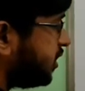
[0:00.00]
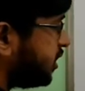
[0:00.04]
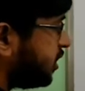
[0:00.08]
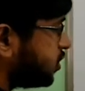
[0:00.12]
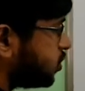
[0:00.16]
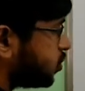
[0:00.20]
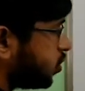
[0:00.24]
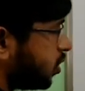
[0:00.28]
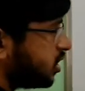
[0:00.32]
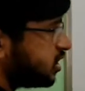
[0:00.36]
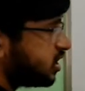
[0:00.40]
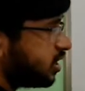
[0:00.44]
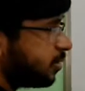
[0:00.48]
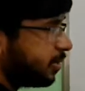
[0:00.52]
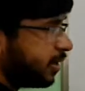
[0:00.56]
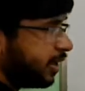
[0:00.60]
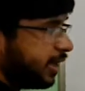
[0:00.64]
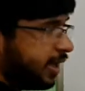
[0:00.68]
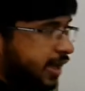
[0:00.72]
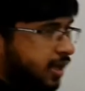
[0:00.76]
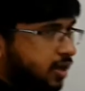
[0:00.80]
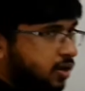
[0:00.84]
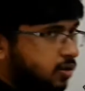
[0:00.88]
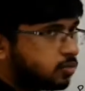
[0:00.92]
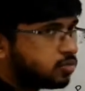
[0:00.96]
দিয়ে চলে যাবে
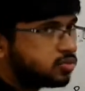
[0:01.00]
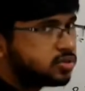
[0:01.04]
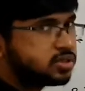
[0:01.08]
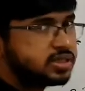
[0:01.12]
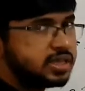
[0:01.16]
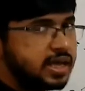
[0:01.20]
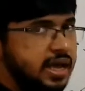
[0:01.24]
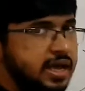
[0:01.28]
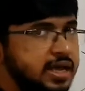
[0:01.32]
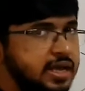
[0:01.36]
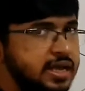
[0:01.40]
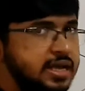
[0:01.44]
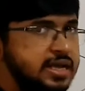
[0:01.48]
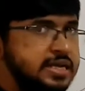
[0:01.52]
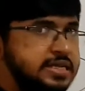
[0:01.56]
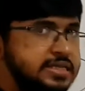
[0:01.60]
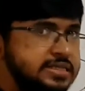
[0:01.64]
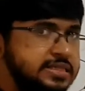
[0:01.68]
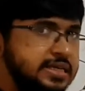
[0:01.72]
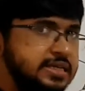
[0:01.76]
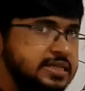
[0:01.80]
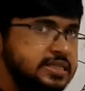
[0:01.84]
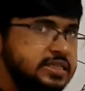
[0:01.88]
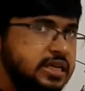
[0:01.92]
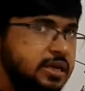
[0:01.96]
এই অবস্থায়
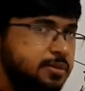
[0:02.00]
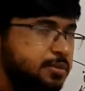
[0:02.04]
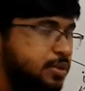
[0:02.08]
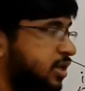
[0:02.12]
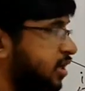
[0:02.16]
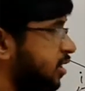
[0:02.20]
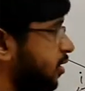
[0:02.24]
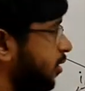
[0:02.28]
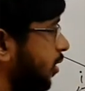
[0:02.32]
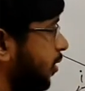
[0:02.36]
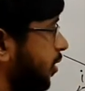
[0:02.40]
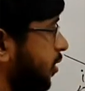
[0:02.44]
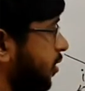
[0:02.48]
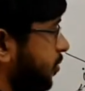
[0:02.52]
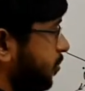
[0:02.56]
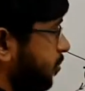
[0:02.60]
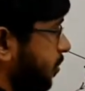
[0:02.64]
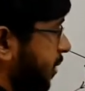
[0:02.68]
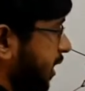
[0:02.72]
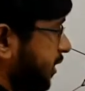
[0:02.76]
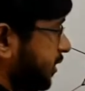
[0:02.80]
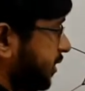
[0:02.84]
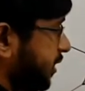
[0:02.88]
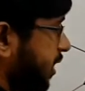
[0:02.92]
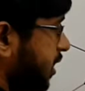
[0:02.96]
জাস্ট আমি
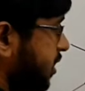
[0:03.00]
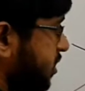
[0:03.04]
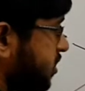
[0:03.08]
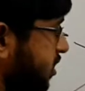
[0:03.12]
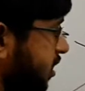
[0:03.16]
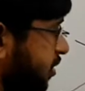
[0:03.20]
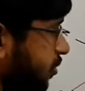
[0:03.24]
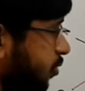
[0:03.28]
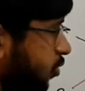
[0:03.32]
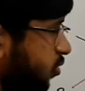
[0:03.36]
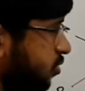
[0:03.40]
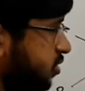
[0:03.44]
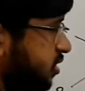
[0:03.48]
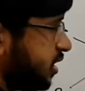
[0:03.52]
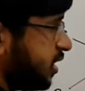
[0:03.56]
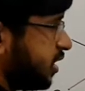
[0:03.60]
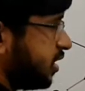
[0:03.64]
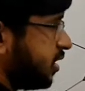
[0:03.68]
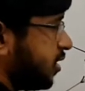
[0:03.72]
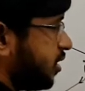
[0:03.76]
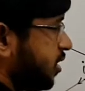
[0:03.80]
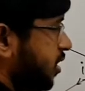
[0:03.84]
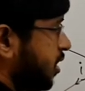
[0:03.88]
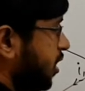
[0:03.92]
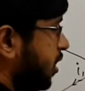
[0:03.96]
বাতাস এবং
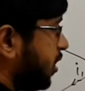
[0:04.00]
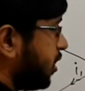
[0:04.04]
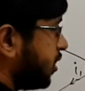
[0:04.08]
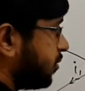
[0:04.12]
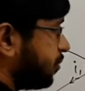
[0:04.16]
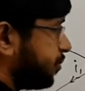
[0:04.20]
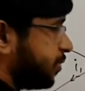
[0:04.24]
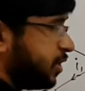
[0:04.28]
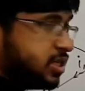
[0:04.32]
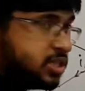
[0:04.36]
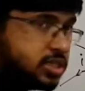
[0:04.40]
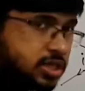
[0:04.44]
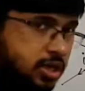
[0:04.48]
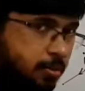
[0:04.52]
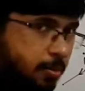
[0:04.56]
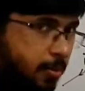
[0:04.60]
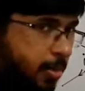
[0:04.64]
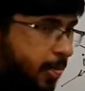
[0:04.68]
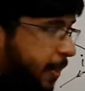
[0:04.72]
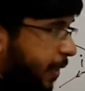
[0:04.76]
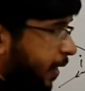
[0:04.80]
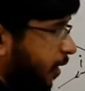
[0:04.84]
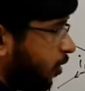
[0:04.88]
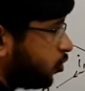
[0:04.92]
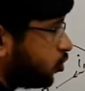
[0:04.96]
যেই প্রিজম
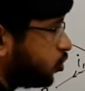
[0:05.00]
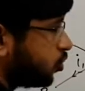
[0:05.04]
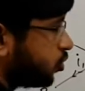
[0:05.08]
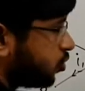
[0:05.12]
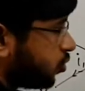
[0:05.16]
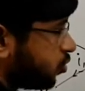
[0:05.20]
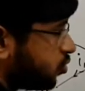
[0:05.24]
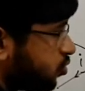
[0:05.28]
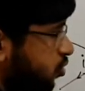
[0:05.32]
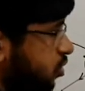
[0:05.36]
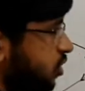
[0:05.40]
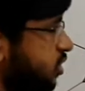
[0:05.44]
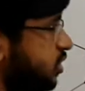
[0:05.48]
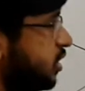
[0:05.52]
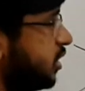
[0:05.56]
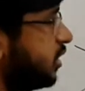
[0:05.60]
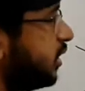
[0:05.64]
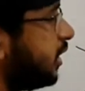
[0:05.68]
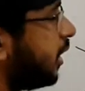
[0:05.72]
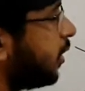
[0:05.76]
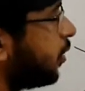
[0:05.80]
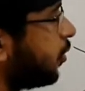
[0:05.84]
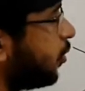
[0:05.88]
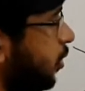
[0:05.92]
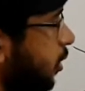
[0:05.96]
এই অংশটুকু যদি
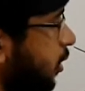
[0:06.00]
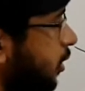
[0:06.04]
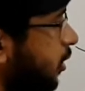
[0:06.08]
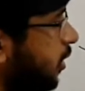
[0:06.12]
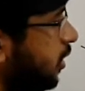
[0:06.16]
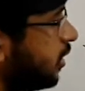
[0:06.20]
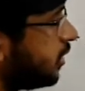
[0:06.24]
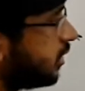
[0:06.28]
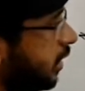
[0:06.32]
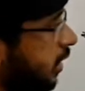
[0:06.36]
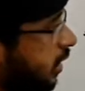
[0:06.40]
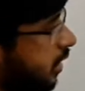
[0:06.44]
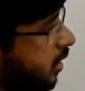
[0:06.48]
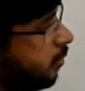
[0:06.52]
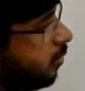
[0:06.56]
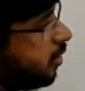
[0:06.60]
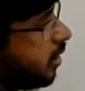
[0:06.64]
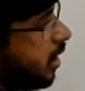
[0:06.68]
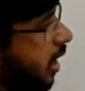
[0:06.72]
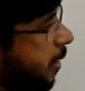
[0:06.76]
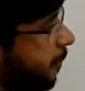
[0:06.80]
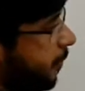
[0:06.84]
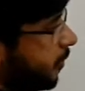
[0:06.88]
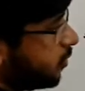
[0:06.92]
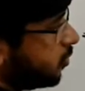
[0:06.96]
চিন্তা করি তাহলে
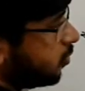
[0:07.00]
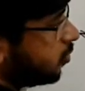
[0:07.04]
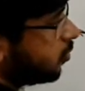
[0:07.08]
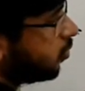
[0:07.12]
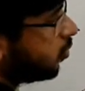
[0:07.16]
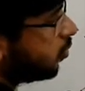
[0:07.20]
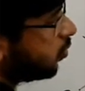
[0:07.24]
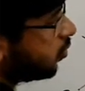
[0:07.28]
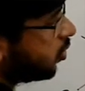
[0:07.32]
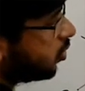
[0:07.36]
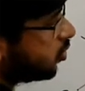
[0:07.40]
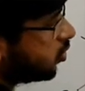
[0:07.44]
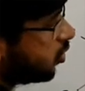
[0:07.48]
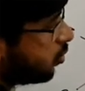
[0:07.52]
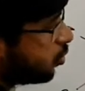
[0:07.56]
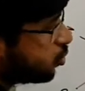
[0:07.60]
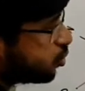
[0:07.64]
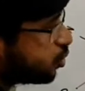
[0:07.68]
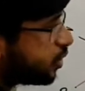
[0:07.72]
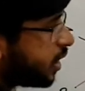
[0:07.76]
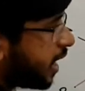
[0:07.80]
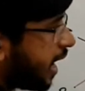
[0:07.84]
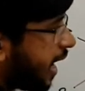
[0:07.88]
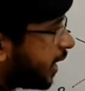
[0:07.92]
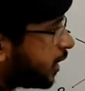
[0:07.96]
আমার আপাতন কোণ কত
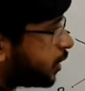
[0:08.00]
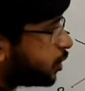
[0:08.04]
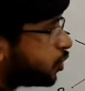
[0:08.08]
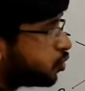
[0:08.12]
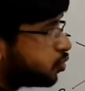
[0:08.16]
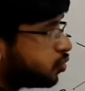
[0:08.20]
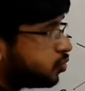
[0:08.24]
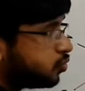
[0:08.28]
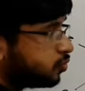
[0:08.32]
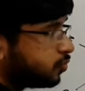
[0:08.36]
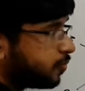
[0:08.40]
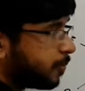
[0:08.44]
অবশ্যই আই টু